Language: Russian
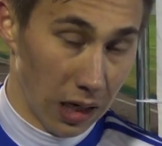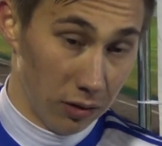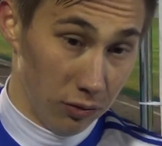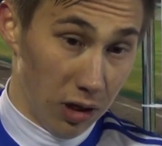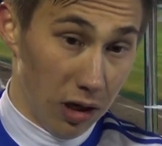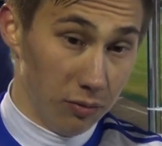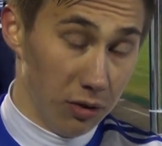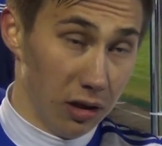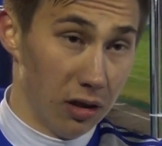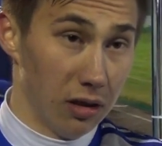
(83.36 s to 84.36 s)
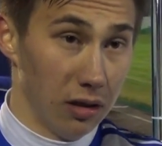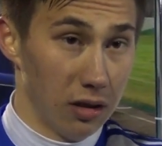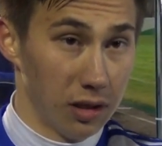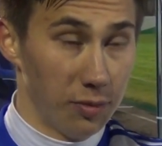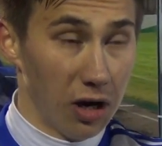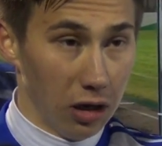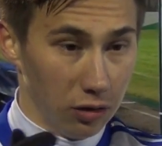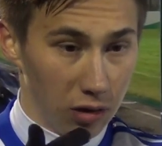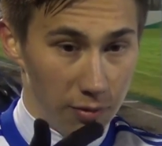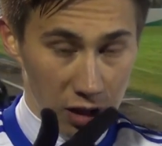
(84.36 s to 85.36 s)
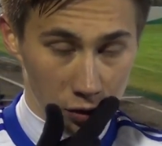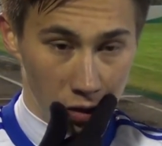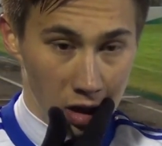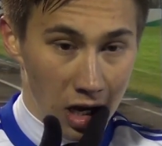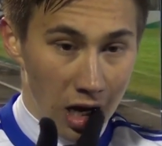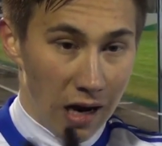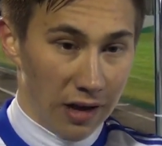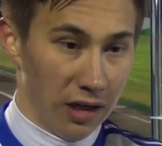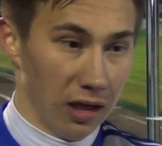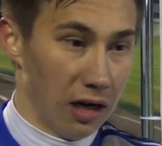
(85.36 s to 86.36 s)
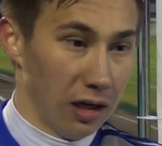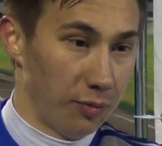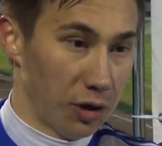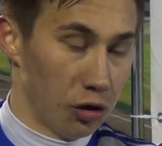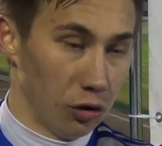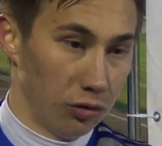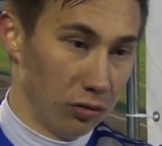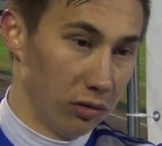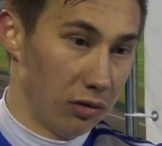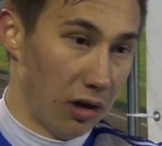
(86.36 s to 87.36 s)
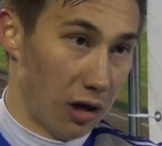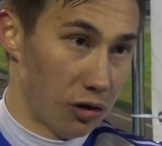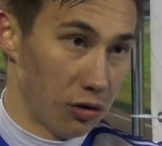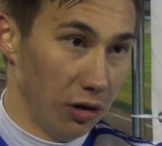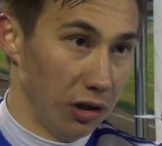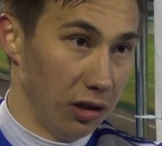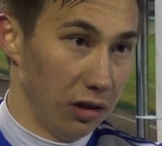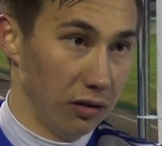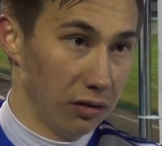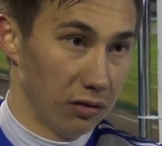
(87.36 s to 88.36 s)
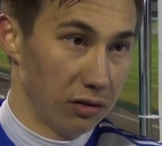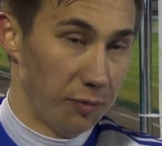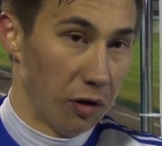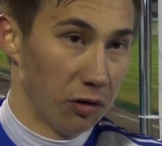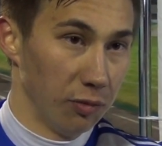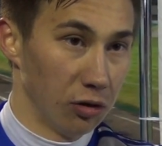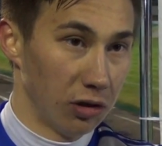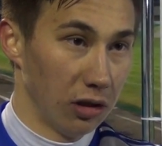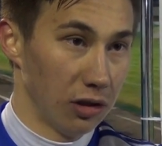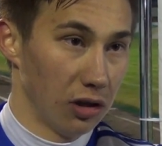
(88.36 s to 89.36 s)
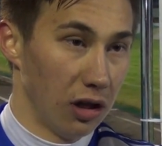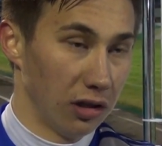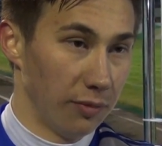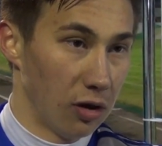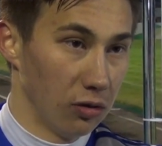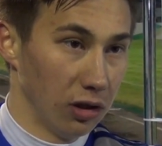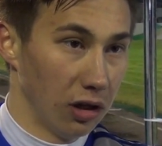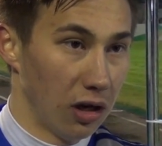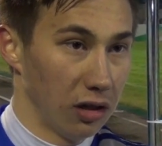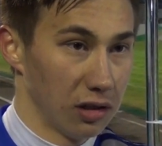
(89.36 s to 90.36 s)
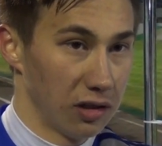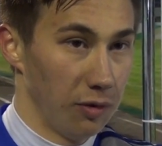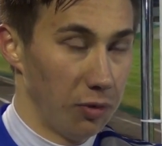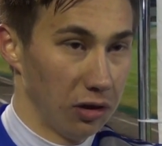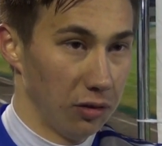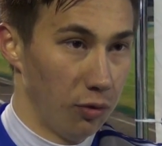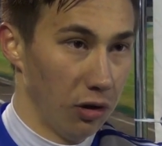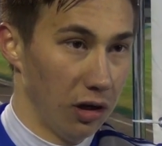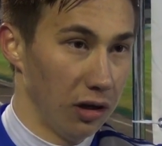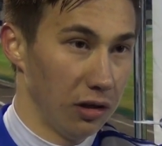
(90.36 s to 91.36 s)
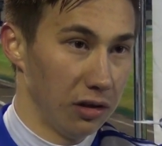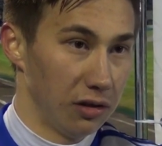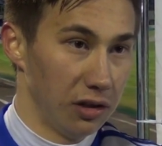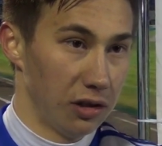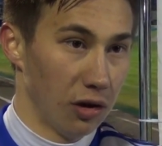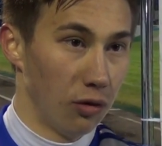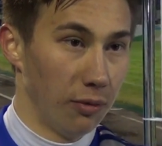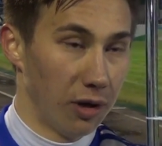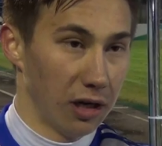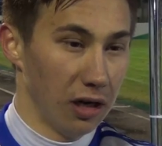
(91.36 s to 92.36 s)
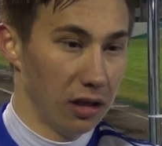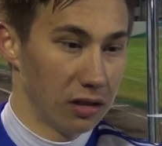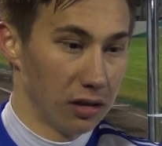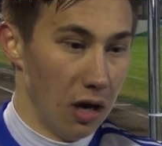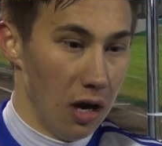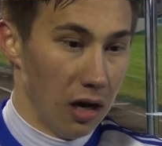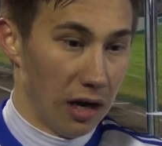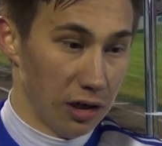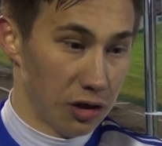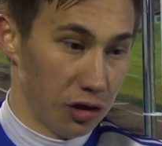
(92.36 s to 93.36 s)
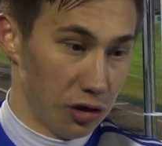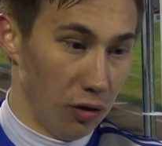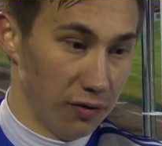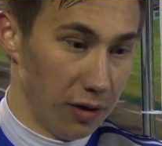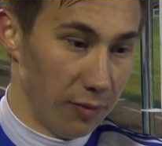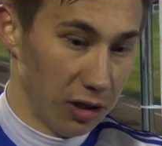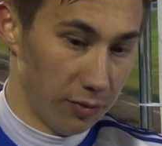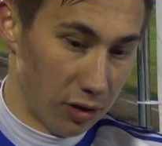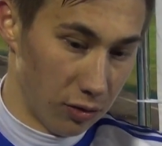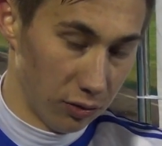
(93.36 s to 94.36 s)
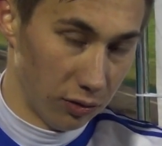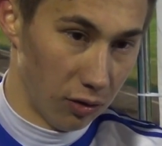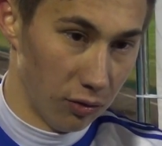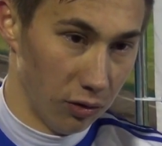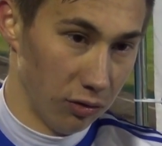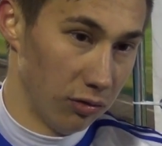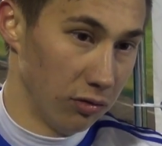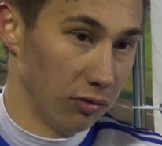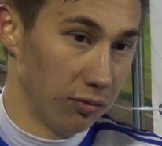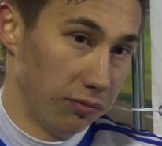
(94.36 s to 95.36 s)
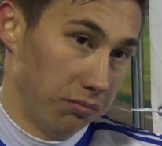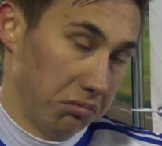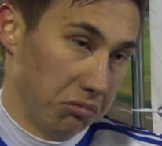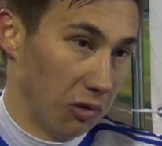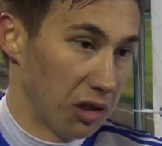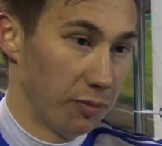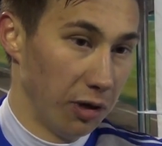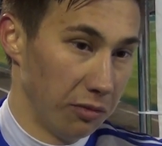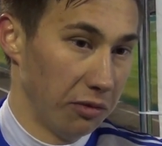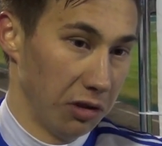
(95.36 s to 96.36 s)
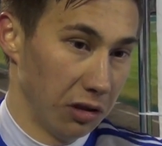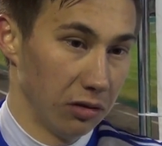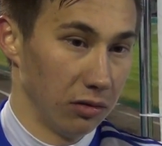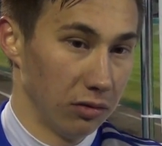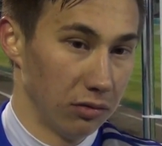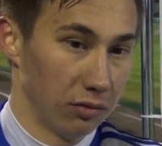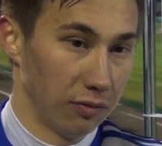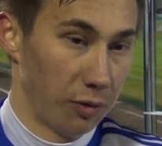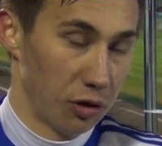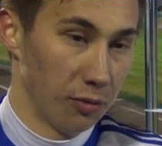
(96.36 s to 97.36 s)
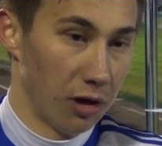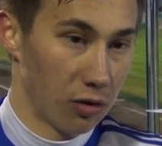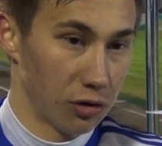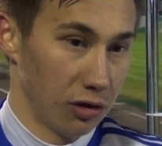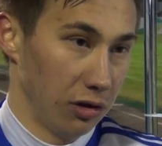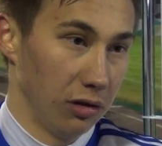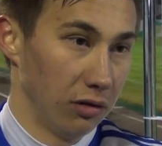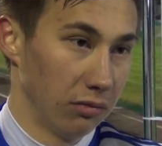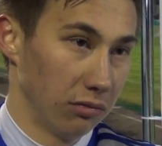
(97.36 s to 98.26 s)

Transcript: Ну да, мы э, разбирали эту команду. Она играет по счету хорошо, и с первых минут она начала от обороны играть на своей половине поля, и десятером оборонялись. Конечно, тяжело взломать оборону такую, но у нас были моменты, причем хорошие,